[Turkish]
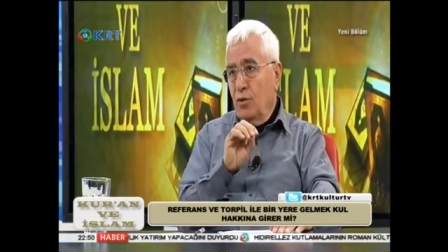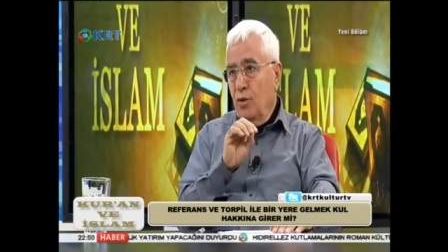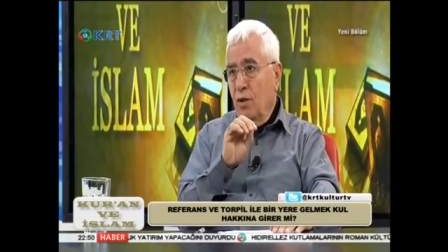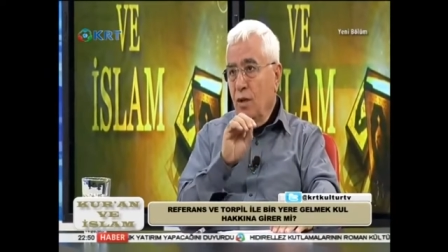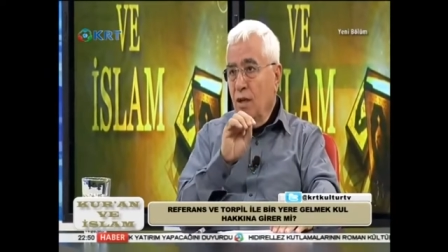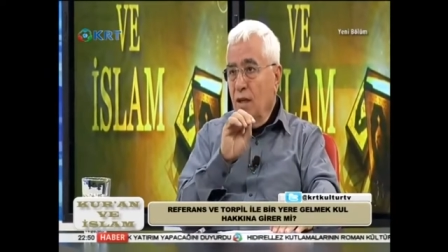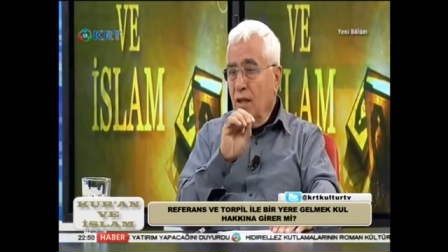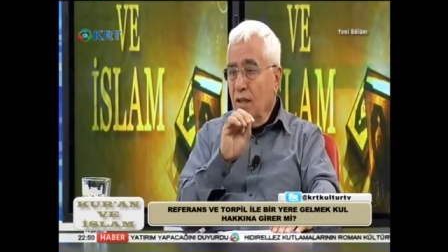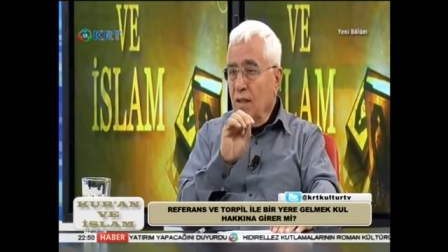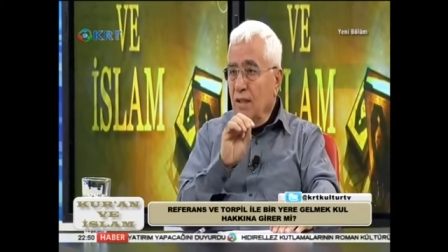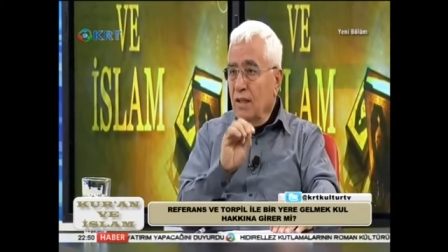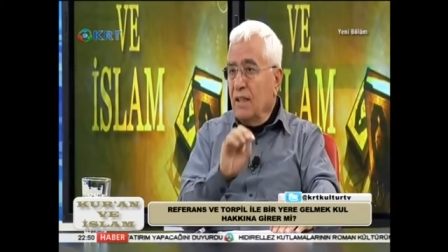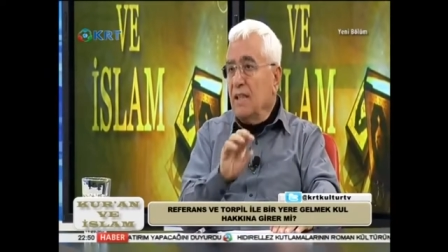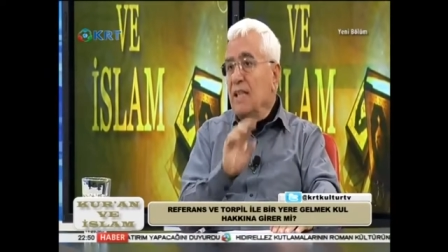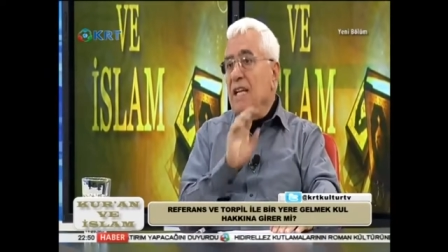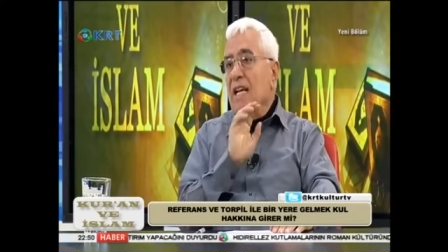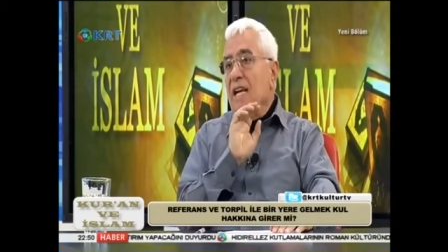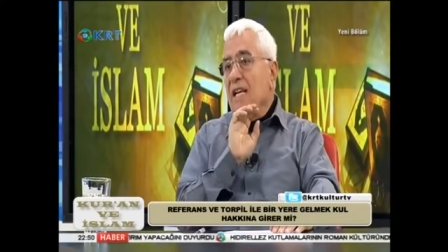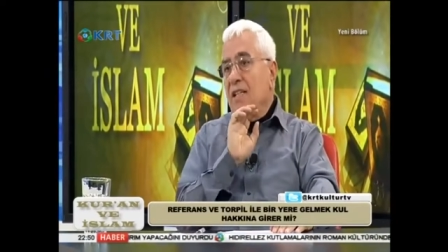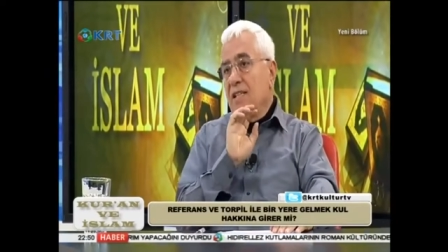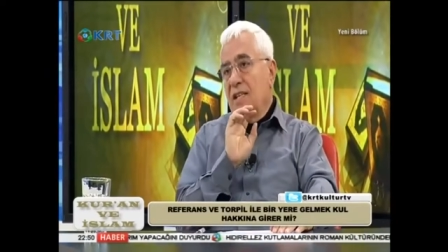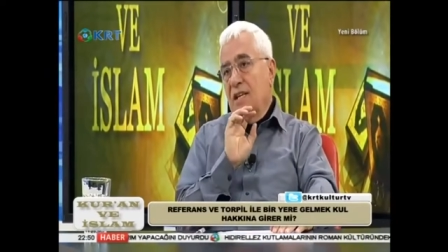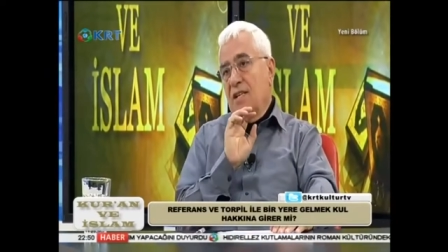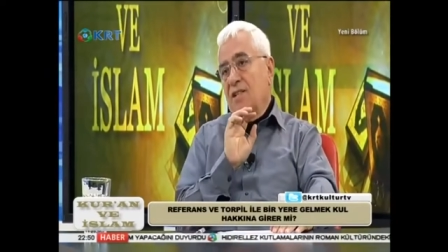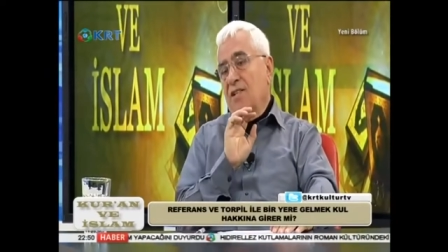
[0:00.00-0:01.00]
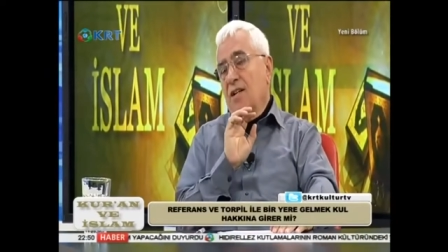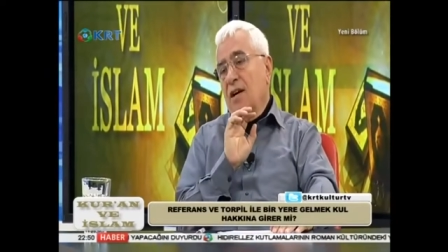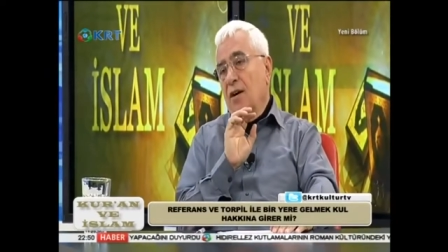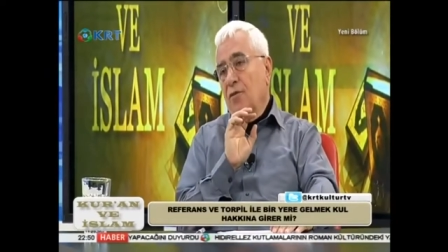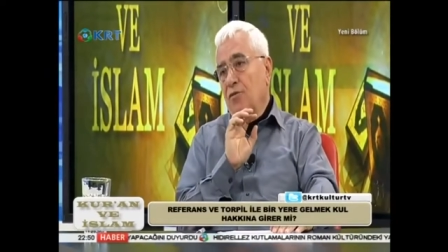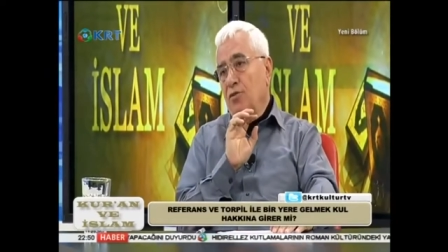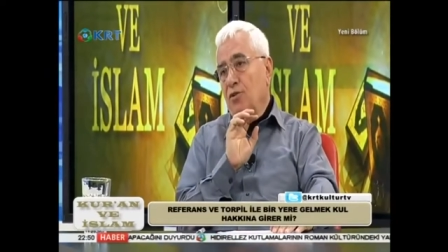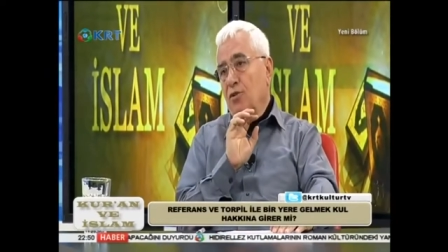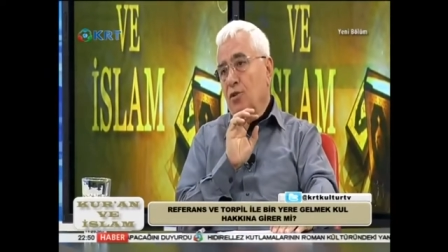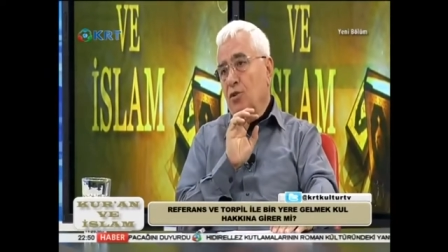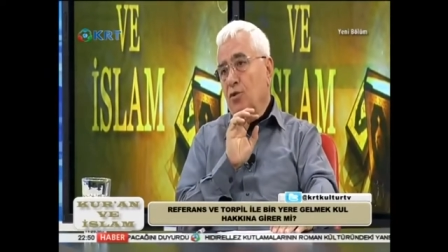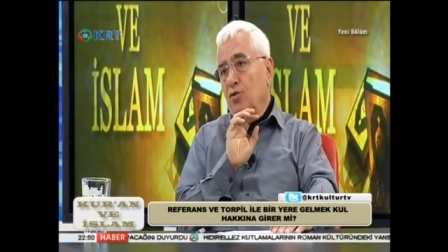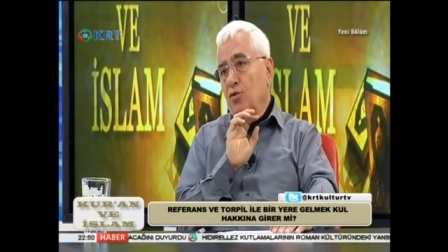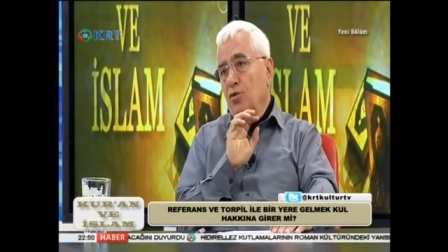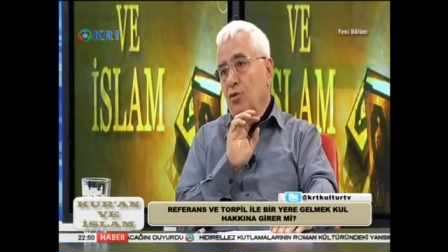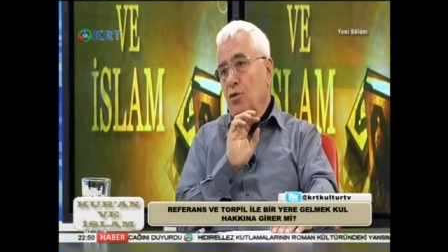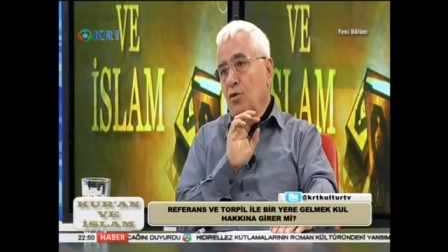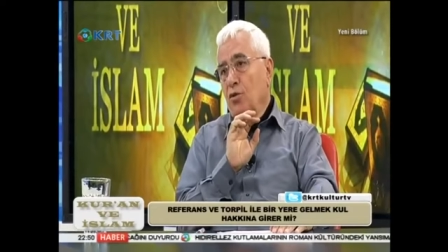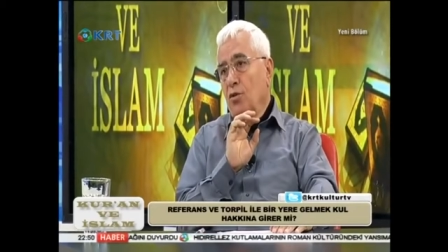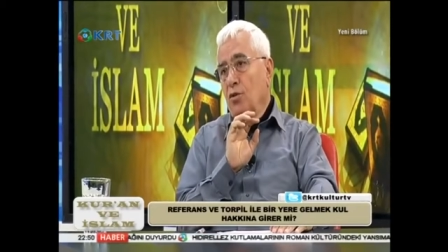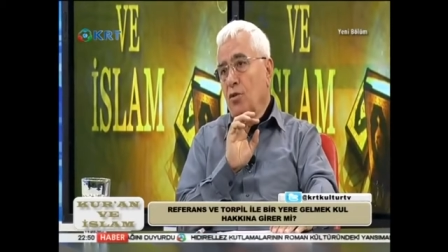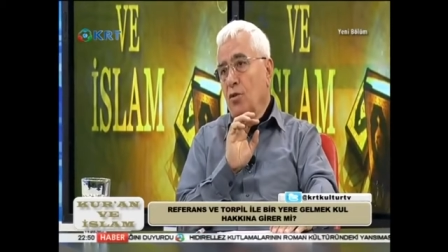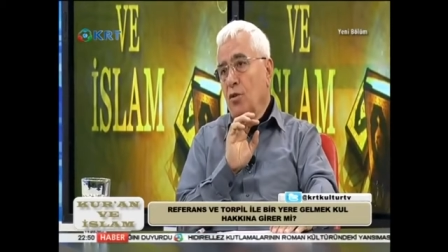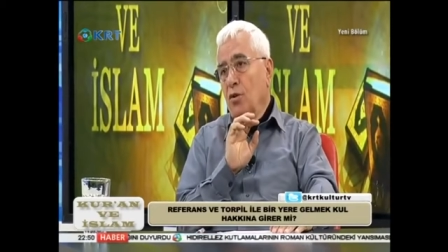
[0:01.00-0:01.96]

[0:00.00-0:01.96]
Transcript: Evet. Niye tecavüz ediyor?